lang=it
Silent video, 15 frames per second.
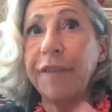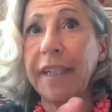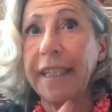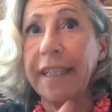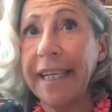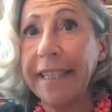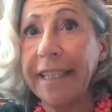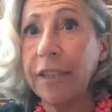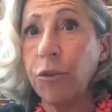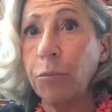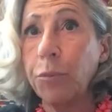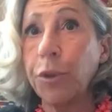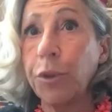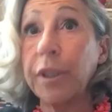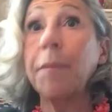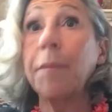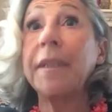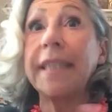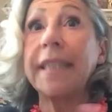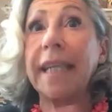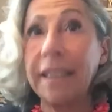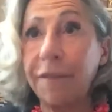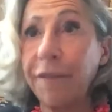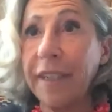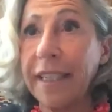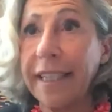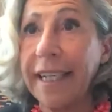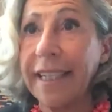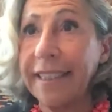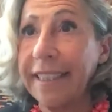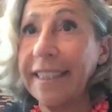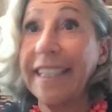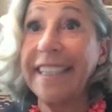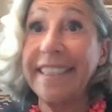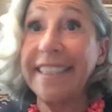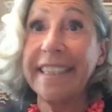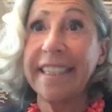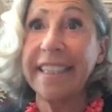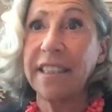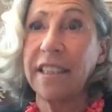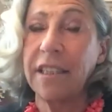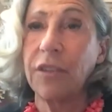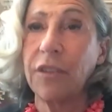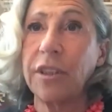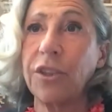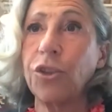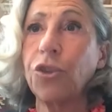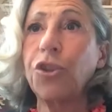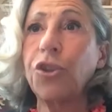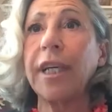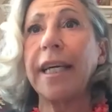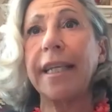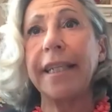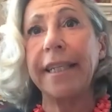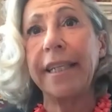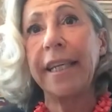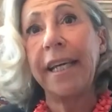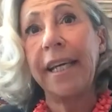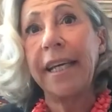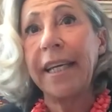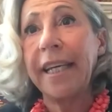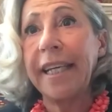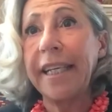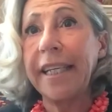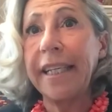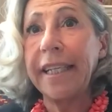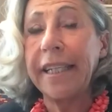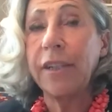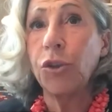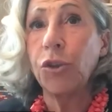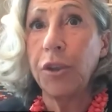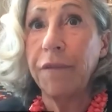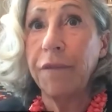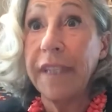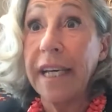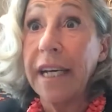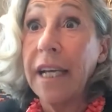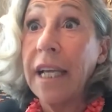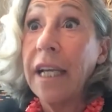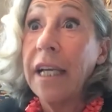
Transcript: fra le aree comportamentali, fra le aree dell'interazione sociale e così via.